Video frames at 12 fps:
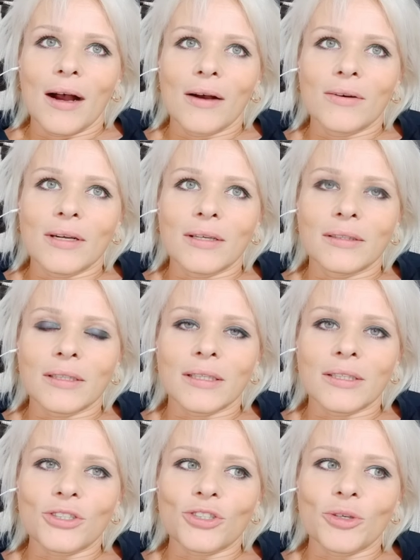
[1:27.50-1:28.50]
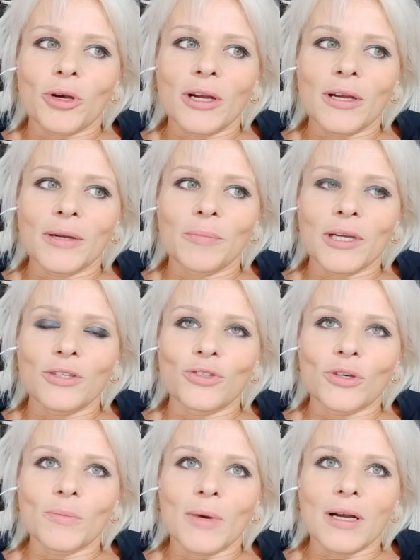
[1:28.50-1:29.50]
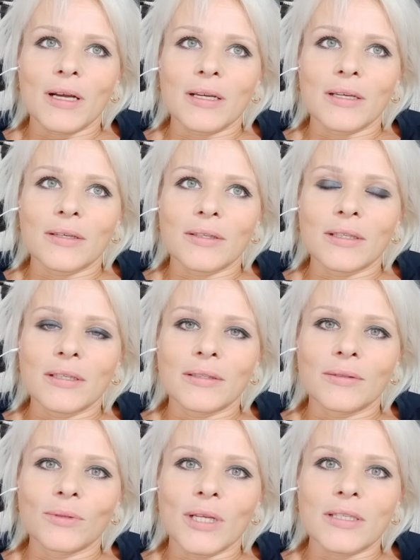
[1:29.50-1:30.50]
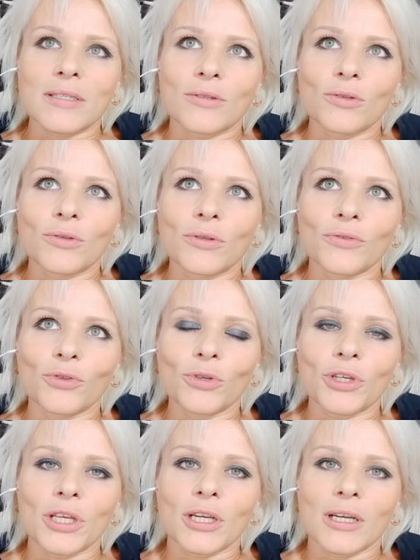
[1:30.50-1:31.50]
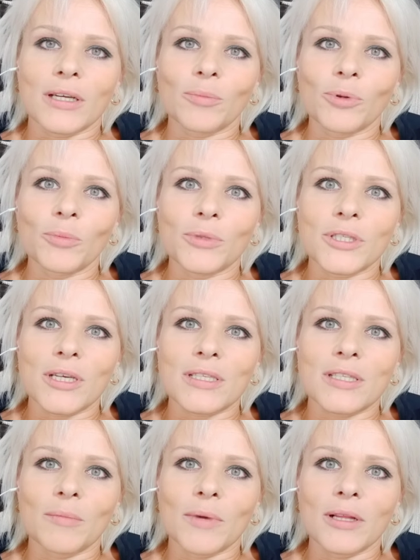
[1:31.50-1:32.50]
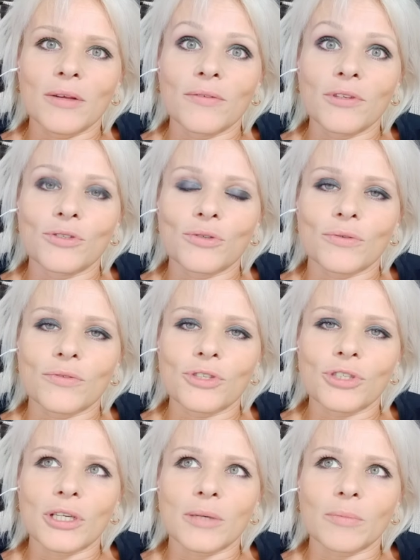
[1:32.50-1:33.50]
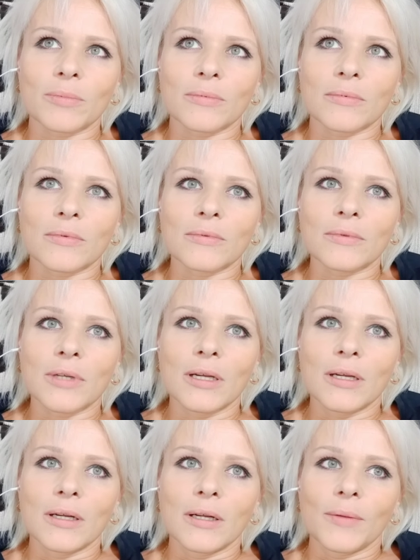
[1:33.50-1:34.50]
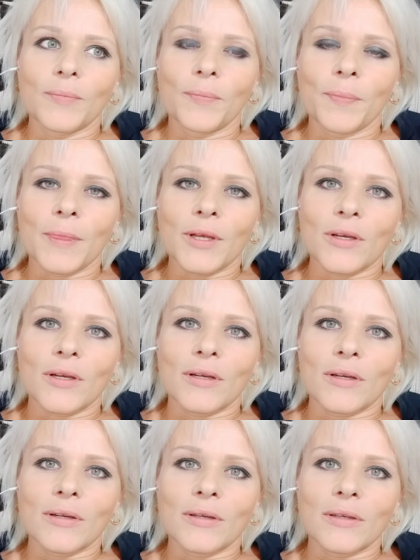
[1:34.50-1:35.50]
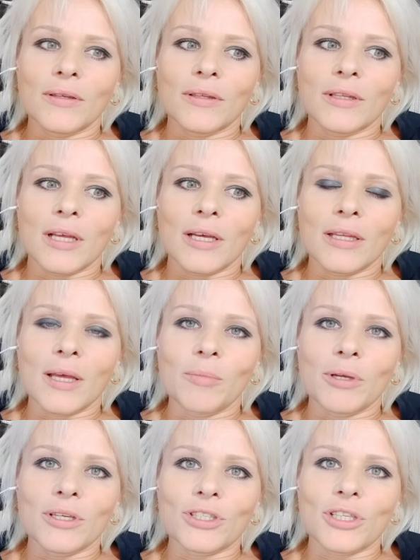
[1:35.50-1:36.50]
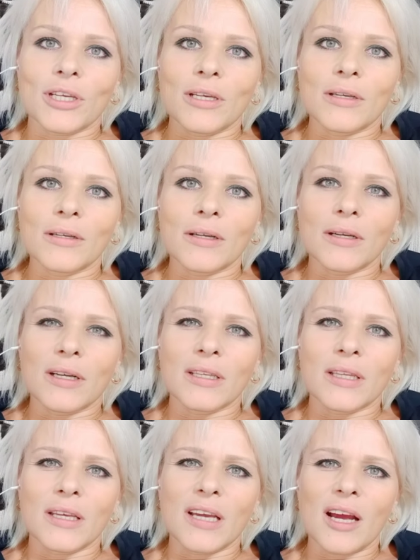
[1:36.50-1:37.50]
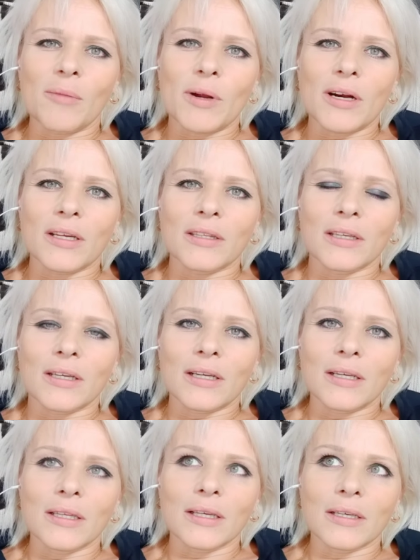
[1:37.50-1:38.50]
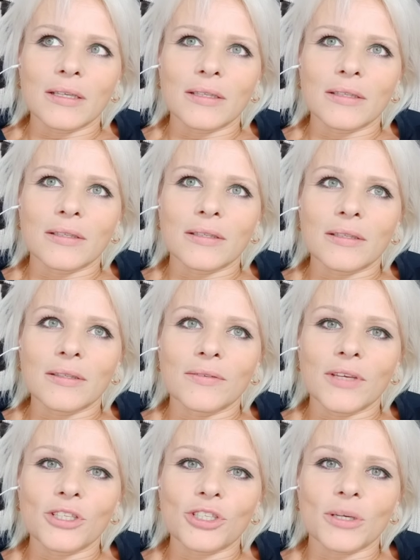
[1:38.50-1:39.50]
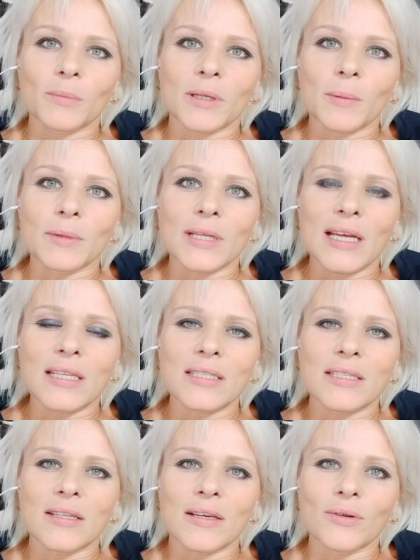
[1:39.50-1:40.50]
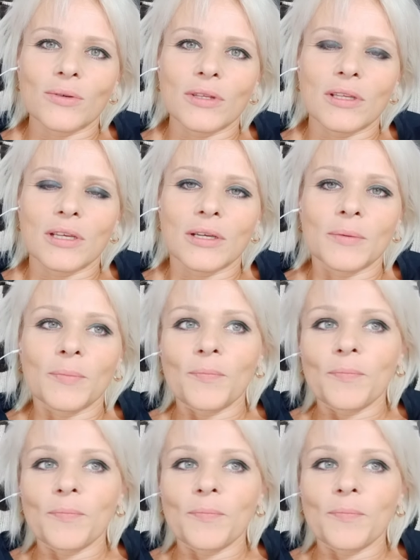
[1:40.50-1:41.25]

Он говорит, хорошо, пойдем. А э, у нас до вторника, помните, я снимала видео вчера э, на набережной, какая-то ярмарка такая, да, вечером там танцы народные.